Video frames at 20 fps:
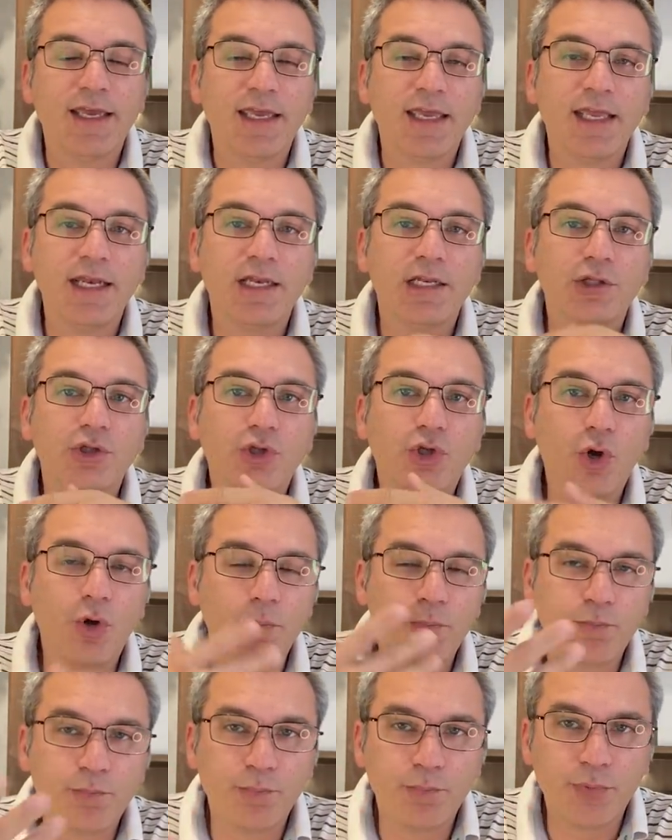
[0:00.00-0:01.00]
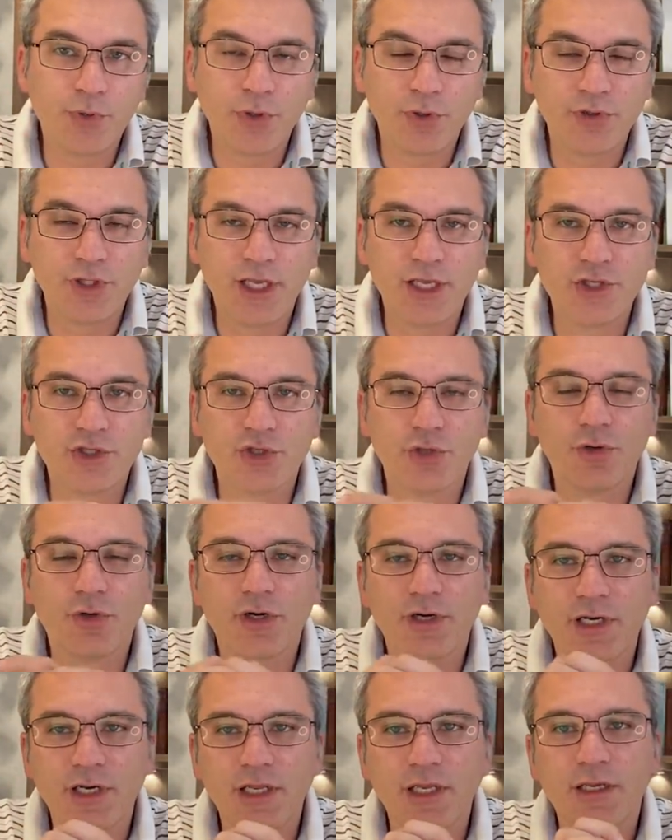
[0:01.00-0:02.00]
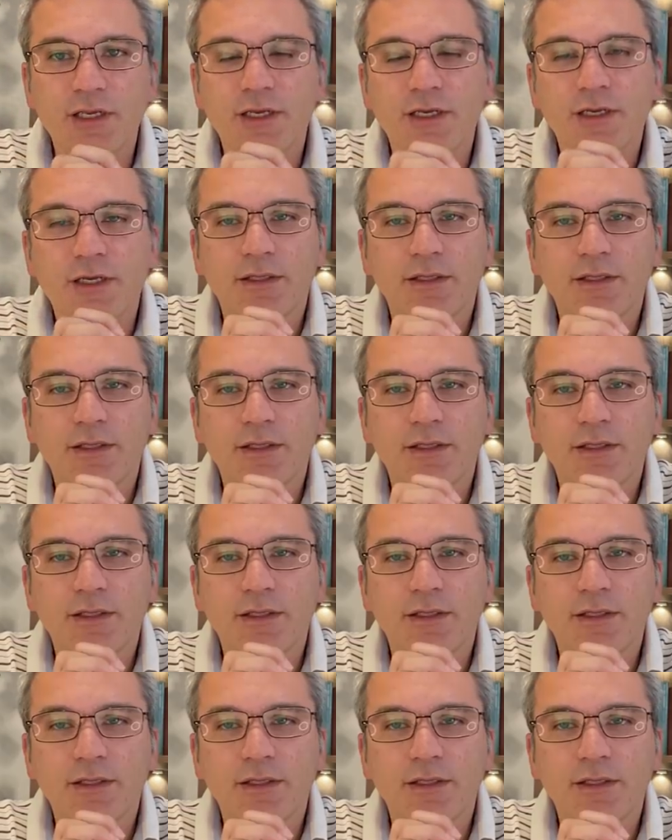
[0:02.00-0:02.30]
il doppio dei giorni